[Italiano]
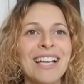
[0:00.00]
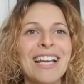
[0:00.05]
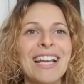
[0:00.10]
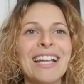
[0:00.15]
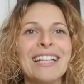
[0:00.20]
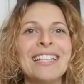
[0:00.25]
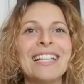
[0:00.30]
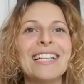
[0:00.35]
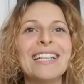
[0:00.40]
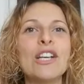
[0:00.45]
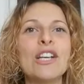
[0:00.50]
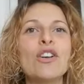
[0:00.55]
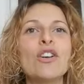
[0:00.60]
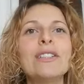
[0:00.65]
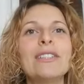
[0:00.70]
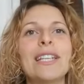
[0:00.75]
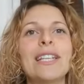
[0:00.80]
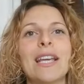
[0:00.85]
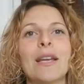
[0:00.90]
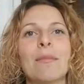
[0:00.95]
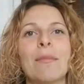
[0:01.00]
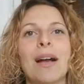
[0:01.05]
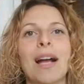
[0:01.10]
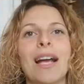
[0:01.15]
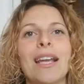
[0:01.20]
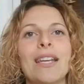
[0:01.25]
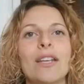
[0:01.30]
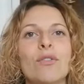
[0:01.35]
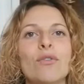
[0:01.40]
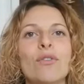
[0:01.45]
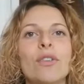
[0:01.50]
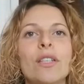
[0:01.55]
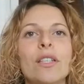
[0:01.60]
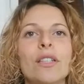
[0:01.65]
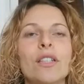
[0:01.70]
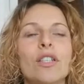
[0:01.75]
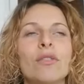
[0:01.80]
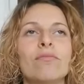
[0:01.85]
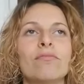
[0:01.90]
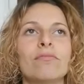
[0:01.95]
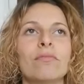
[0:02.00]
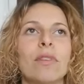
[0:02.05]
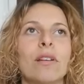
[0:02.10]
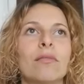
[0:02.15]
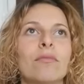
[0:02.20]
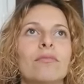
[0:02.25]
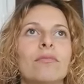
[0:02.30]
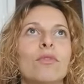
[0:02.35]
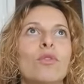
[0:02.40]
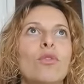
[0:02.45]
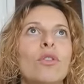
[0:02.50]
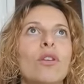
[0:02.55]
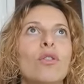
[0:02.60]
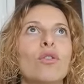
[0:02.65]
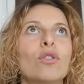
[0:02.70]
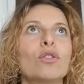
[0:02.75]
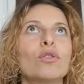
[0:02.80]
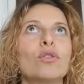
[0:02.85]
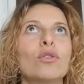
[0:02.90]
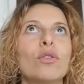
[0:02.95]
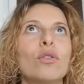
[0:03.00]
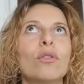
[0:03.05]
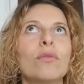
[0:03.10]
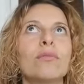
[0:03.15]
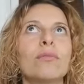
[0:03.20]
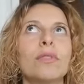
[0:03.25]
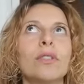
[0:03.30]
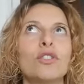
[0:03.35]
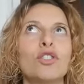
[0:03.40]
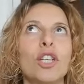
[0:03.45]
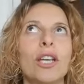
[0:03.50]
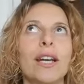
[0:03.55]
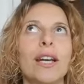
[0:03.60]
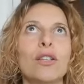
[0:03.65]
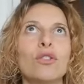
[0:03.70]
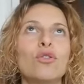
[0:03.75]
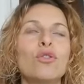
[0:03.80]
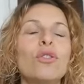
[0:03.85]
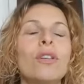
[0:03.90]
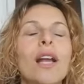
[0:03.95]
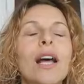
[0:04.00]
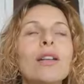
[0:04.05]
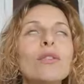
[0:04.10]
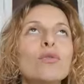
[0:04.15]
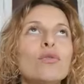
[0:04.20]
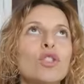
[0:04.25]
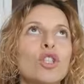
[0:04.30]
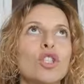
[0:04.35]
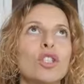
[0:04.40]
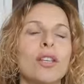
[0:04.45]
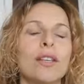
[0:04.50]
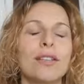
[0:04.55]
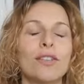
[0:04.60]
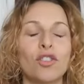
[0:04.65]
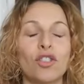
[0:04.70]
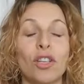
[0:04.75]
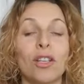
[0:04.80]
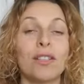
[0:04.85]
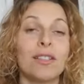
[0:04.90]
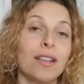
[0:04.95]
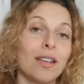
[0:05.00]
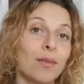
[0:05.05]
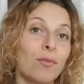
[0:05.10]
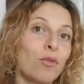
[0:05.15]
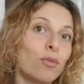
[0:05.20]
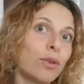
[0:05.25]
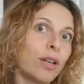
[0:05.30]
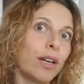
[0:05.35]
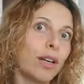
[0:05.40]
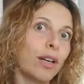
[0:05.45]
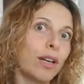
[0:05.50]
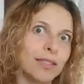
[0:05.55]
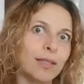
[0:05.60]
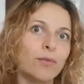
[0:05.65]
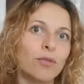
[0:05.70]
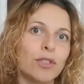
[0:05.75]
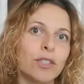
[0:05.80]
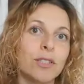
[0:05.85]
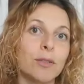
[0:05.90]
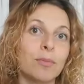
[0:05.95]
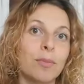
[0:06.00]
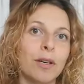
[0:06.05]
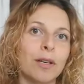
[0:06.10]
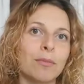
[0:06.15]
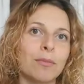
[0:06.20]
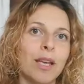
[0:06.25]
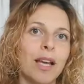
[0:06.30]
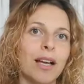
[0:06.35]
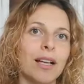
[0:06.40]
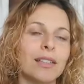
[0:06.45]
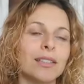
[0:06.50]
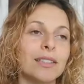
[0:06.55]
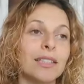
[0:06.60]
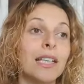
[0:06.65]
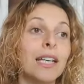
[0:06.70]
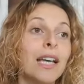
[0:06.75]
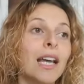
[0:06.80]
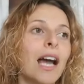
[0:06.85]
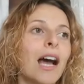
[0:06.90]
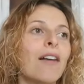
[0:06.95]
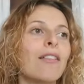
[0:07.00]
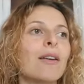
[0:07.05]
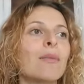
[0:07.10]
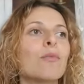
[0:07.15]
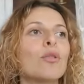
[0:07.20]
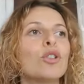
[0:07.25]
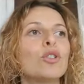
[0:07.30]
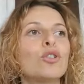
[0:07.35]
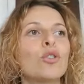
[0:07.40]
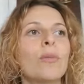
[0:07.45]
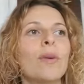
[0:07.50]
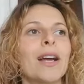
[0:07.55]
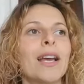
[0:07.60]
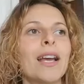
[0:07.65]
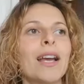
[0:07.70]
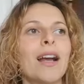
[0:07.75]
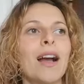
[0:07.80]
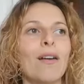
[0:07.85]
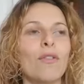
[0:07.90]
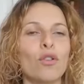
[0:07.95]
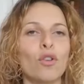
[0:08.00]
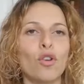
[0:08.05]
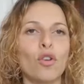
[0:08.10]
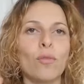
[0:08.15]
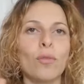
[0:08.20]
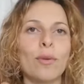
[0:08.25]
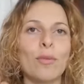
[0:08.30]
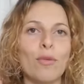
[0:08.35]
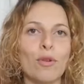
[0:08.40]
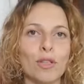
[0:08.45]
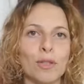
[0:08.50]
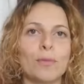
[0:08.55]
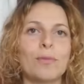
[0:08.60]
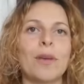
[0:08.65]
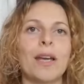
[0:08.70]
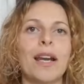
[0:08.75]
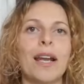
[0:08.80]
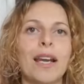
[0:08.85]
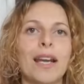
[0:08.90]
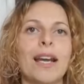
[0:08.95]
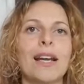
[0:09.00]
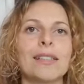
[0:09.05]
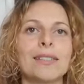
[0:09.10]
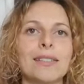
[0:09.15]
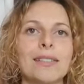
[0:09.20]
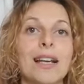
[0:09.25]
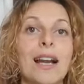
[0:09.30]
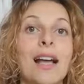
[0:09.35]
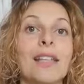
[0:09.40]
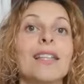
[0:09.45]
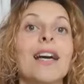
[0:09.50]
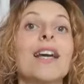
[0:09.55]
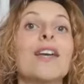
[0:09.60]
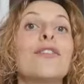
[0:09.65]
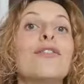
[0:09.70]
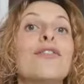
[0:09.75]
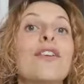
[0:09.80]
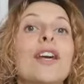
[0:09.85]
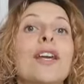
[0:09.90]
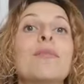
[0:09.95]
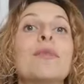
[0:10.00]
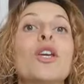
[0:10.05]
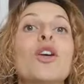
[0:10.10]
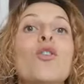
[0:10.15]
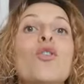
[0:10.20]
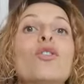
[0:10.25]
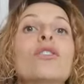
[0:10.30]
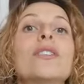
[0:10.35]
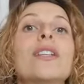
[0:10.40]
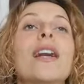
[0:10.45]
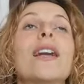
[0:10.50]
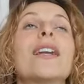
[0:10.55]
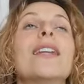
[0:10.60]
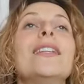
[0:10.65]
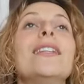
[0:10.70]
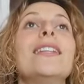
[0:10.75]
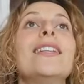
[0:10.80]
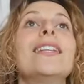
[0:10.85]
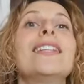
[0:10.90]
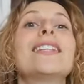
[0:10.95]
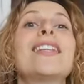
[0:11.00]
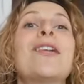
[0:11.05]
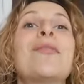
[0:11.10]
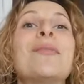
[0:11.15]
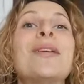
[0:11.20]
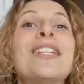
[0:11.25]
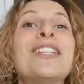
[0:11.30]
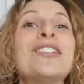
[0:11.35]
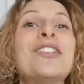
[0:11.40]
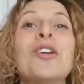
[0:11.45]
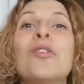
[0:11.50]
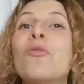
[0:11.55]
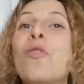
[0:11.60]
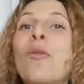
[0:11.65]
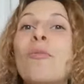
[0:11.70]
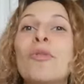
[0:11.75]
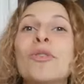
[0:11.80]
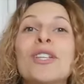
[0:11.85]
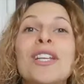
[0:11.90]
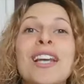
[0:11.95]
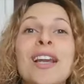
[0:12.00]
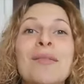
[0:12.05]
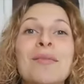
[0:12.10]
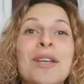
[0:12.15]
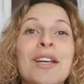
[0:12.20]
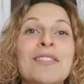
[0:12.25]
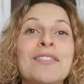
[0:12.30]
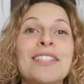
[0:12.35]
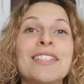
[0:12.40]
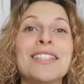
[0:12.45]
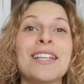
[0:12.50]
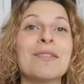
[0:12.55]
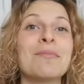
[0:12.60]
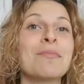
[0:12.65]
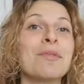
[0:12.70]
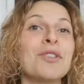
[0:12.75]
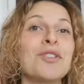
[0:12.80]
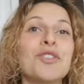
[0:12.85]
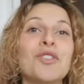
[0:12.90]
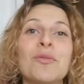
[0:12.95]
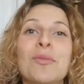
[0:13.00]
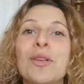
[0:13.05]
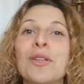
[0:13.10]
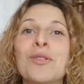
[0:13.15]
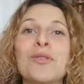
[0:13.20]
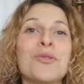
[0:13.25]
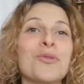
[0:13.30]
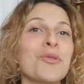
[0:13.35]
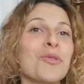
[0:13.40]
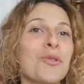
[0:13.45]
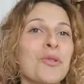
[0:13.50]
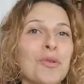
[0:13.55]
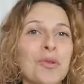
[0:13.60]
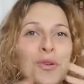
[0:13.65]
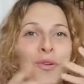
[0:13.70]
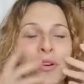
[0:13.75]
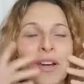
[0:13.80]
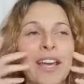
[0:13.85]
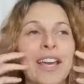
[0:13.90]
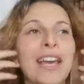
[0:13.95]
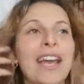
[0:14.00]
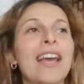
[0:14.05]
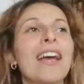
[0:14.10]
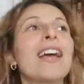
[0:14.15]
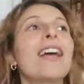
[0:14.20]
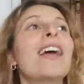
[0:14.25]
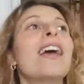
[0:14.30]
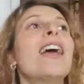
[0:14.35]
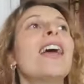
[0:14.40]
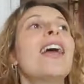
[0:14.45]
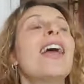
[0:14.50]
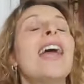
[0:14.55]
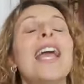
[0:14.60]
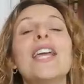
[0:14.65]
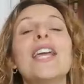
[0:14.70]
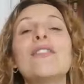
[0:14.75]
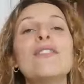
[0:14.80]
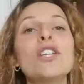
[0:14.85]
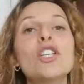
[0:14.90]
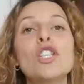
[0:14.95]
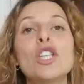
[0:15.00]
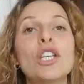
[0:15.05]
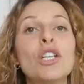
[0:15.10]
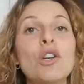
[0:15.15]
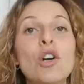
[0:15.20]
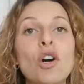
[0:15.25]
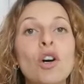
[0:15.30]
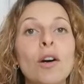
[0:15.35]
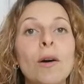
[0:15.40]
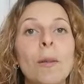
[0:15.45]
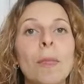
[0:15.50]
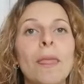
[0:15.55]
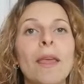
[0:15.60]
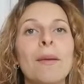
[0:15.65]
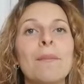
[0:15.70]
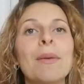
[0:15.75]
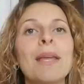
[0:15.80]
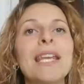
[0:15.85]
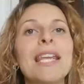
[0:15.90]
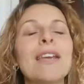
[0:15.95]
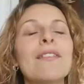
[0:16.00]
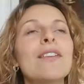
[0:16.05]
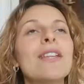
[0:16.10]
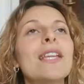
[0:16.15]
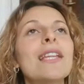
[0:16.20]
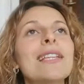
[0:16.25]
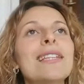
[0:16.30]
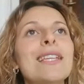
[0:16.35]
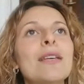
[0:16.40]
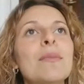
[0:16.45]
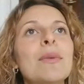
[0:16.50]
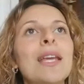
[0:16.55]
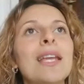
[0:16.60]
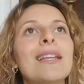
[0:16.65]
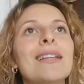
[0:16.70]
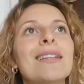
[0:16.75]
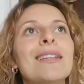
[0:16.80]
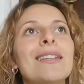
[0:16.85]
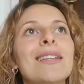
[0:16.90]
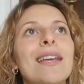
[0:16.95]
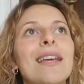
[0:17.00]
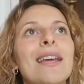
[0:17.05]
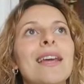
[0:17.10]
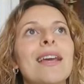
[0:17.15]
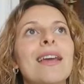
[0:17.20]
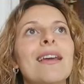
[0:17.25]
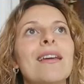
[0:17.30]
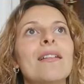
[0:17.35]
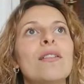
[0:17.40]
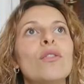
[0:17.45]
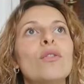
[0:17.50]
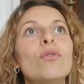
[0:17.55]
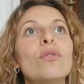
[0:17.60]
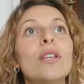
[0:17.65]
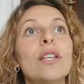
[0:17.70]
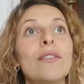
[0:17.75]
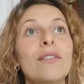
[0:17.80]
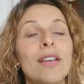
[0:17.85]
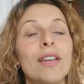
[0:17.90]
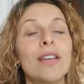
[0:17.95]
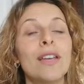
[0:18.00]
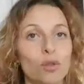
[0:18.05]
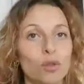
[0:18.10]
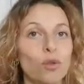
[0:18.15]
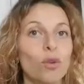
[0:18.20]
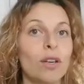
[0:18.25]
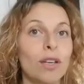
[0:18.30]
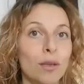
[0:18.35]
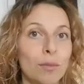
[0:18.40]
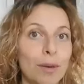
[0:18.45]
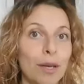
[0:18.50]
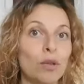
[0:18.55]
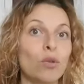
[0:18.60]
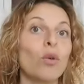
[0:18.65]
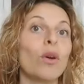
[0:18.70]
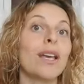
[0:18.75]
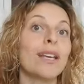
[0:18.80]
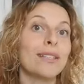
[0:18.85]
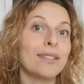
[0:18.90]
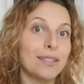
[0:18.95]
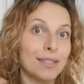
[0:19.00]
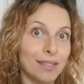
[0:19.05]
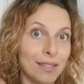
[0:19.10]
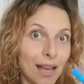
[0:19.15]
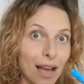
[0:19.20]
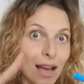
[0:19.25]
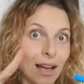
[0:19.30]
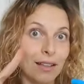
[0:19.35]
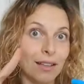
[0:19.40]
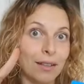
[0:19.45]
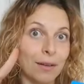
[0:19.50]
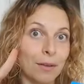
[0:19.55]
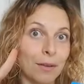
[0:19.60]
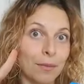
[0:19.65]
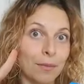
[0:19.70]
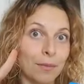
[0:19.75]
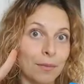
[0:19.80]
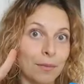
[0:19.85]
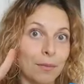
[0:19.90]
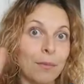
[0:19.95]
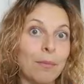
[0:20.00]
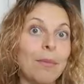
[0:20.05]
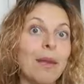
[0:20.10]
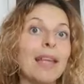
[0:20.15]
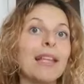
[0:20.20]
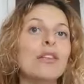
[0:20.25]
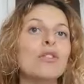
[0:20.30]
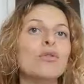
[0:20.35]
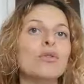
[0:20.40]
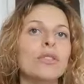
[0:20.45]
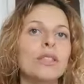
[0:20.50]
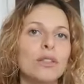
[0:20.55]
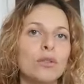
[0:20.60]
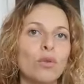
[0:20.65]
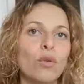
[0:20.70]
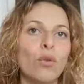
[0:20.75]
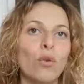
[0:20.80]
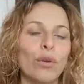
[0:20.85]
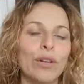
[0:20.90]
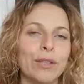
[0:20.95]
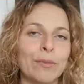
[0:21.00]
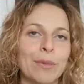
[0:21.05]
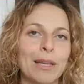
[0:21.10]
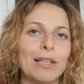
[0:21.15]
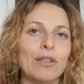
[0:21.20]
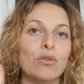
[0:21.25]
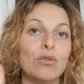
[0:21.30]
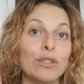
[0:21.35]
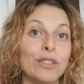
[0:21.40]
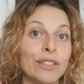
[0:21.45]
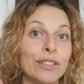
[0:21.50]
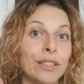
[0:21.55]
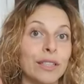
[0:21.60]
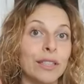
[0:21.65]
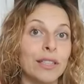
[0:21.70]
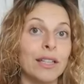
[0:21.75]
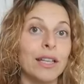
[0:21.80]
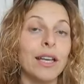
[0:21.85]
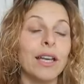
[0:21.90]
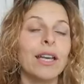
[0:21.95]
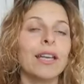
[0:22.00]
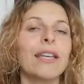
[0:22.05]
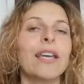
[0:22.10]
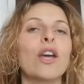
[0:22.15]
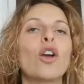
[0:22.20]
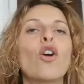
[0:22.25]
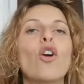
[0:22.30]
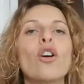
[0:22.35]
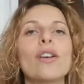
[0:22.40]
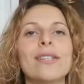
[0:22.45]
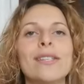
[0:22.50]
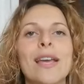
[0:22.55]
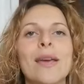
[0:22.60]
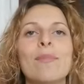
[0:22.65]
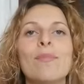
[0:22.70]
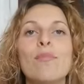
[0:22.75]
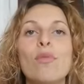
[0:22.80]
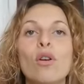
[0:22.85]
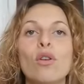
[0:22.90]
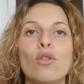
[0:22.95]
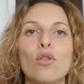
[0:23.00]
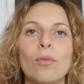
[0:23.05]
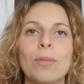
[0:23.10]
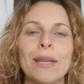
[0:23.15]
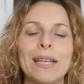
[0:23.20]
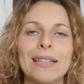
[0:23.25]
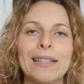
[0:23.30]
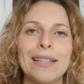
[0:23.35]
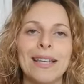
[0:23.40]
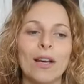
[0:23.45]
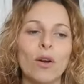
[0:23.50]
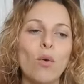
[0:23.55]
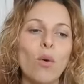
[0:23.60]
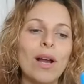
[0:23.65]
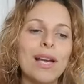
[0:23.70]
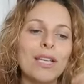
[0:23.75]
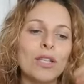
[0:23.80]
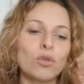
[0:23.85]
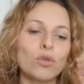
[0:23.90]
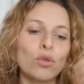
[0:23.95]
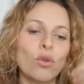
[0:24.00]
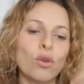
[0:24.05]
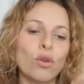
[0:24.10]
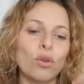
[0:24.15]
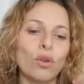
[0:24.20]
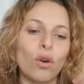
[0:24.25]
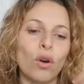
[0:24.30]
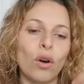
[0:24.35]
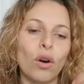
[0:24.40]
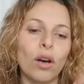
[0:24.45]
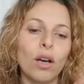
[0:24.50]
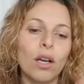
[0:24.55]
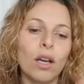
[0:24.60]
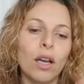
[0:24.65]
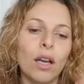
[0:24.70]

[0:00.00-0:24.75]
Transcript: degli incontri che magari noi col nostro, cioè ragionandoci ce li, ce li, saremmo pure un attimo risparmiati, avremmo detto ma che cavolo non mi può spianare la strada e farmi incontrare direttamente l'uomo della mia vita, il principe azzurro, quello che è. E invece no, perché evidentemente l'universo, ripeto, che sa meglio di noi, meglio di te, che cosa è buono per te, quali sono